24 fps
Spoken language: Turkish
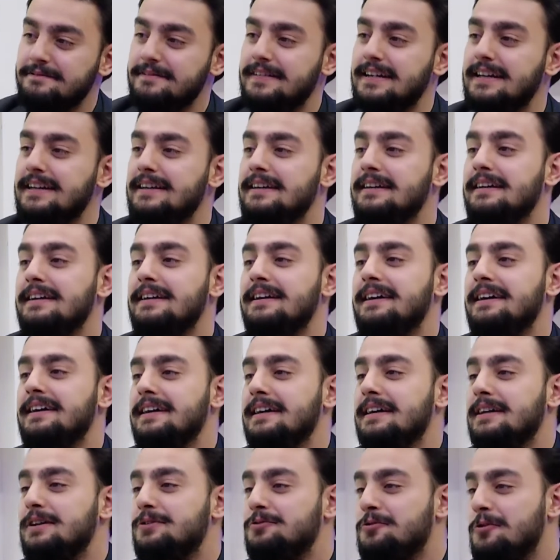ve
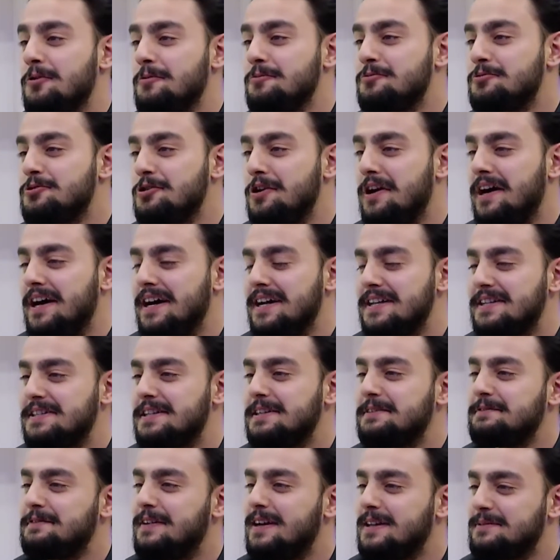e, komşu
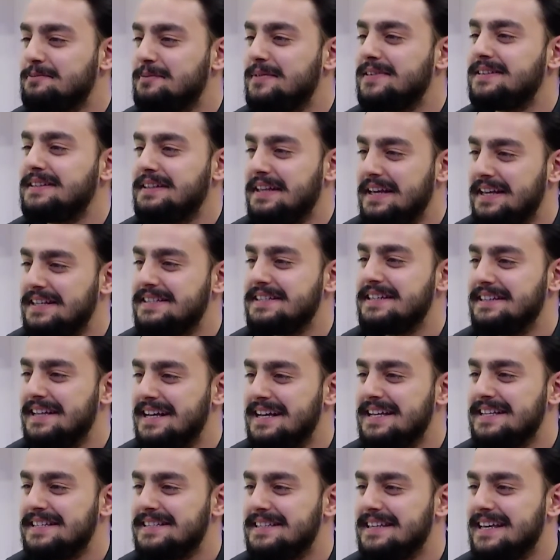Ayşe Fatma
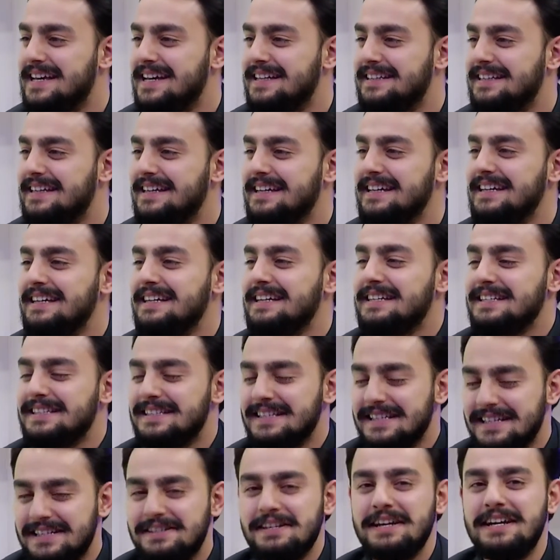teyzeden ziyade
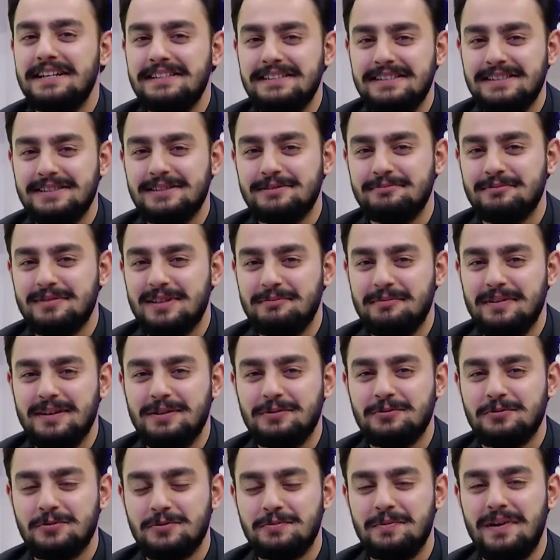Zişan Hanım gibi
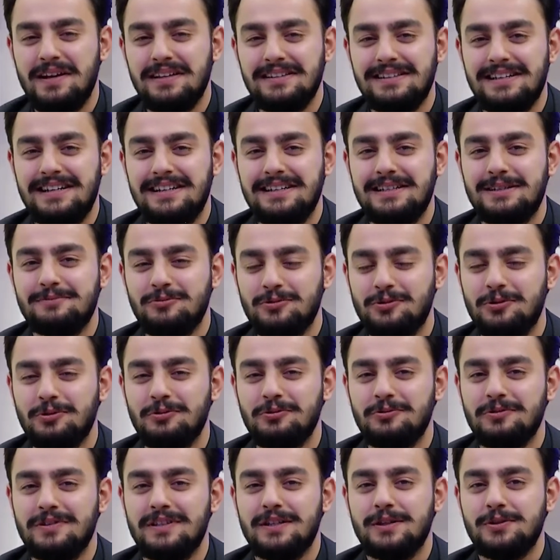uzmanlarla bu
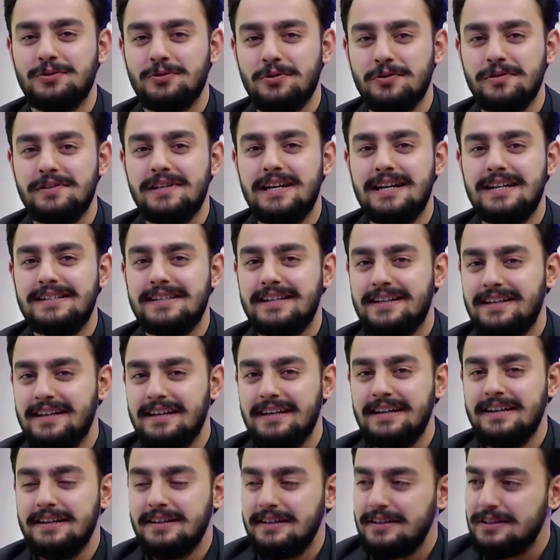konuları çözersek
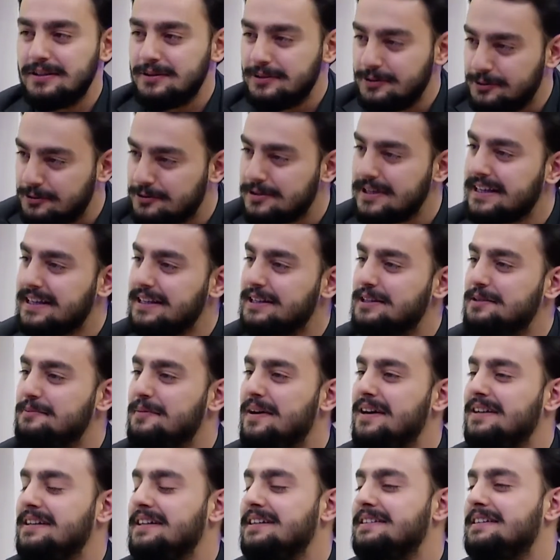yüksek
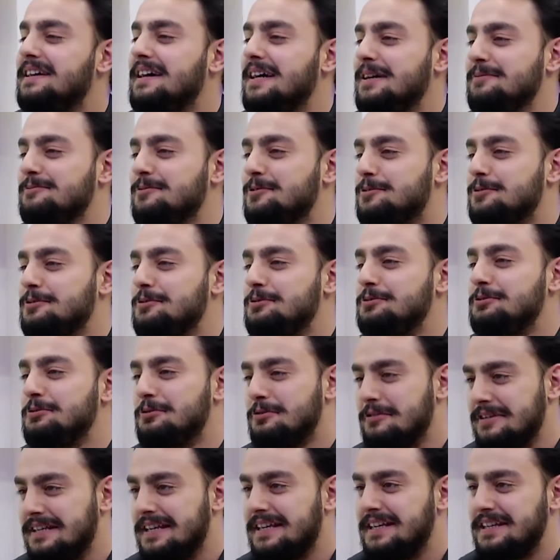ihtimalle daha mutlu,
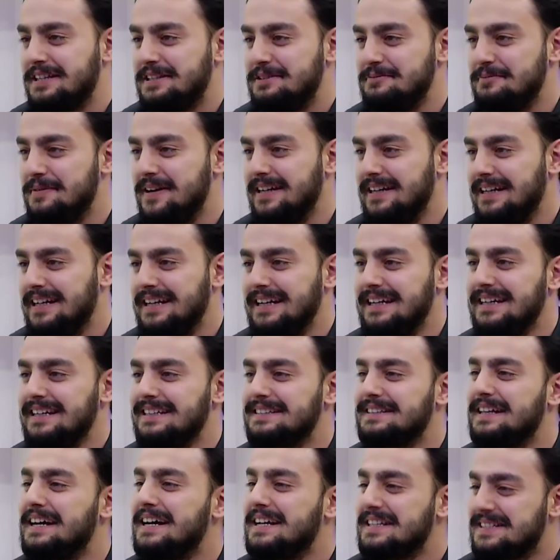yüksek ihtimalle
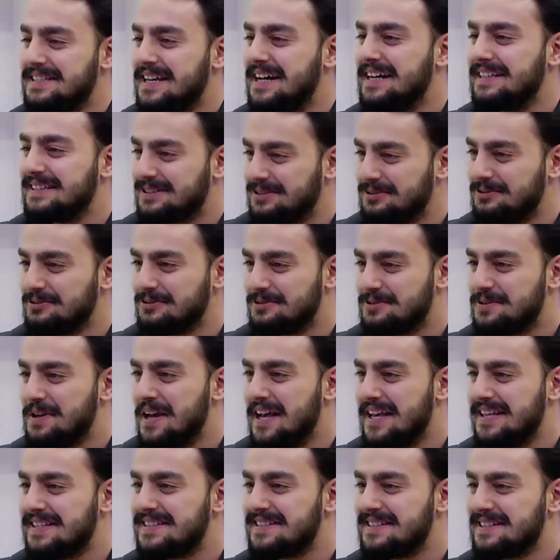daha sağlıklı
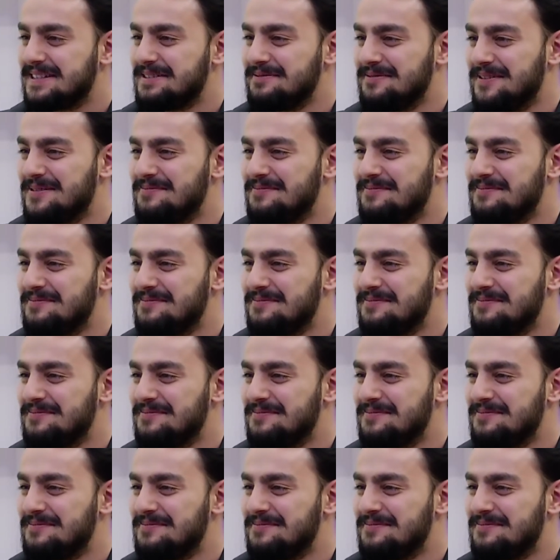olacağız. Değil daha mi?